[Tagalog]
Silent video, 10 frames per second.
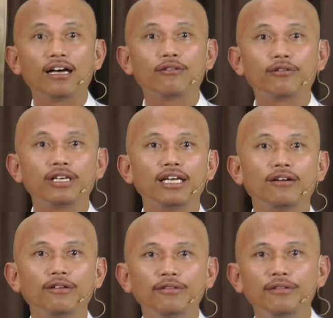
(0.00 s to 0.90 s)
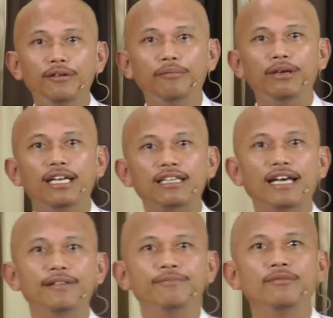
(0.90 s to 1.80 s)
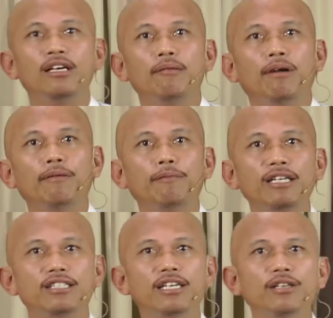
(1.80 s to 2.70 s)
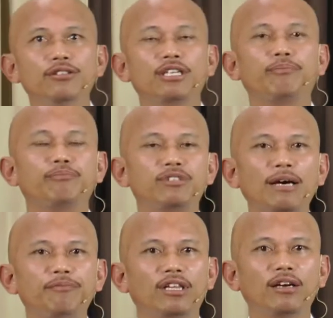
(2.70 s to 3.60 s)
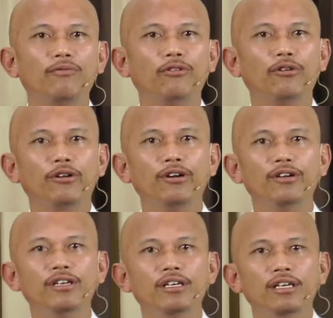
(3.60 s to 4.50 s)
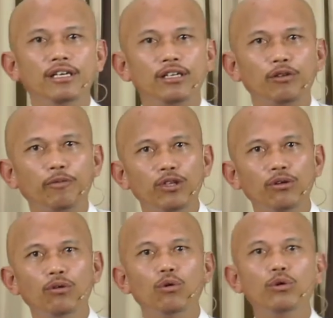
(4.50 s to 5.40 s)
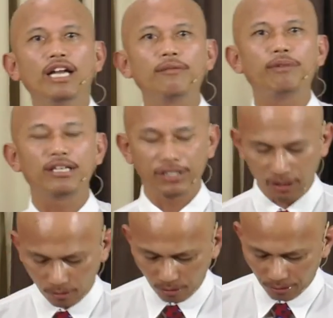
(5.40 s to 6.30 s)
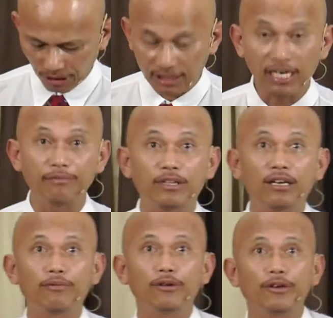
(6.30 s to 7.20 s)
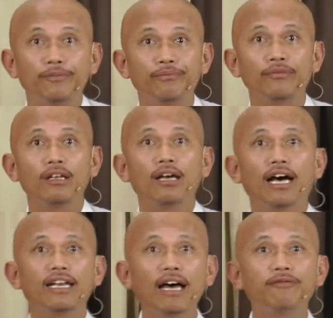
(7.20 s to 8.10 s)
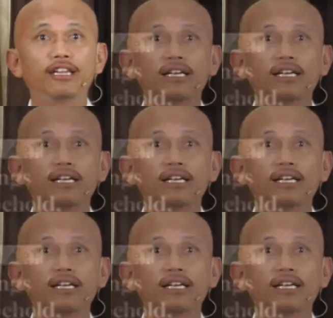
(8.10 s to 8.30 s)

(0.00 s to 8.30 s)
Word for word: korderong pinatay. Mapapansin ninyo sa chapter 4, ito po yung unang bersikulo sa chapter 4. And after